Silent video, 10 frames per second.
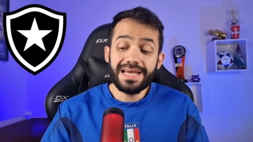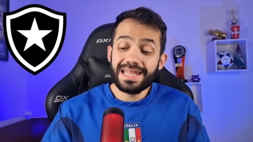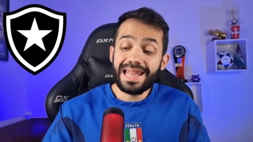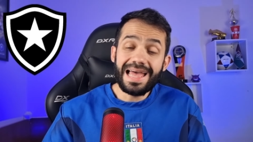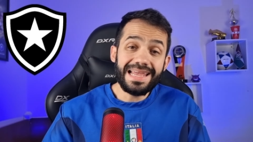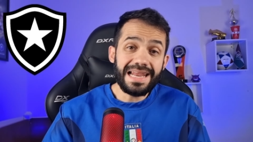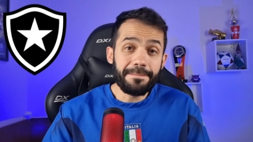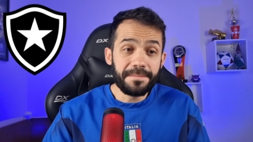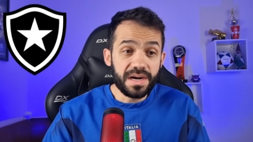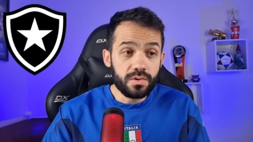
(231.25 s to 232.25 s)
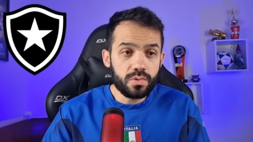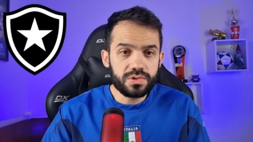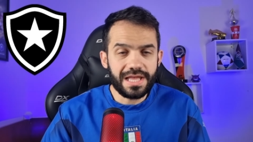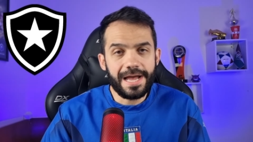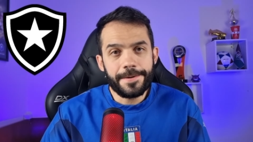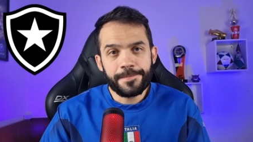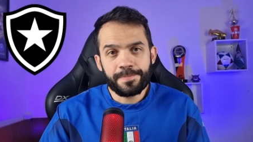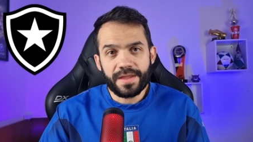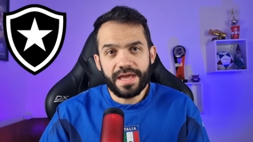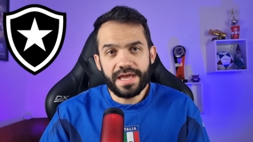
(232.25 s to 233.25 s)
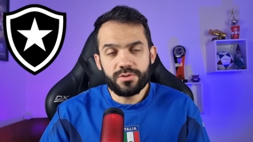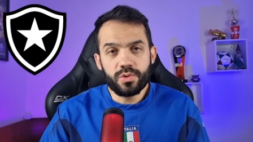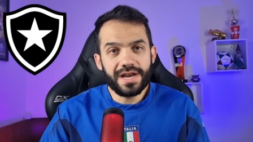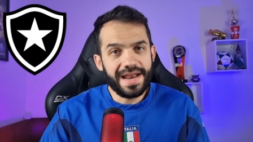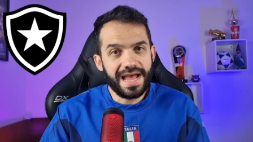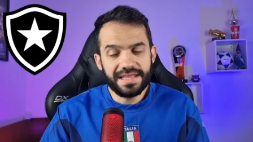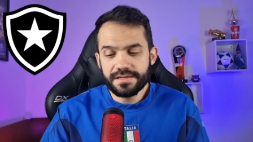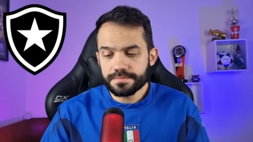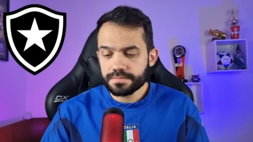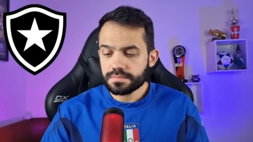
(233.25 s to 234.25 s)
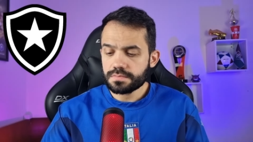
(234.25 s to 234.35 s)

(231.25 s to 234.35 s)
Lá ele é banco, tá? É, do Granada.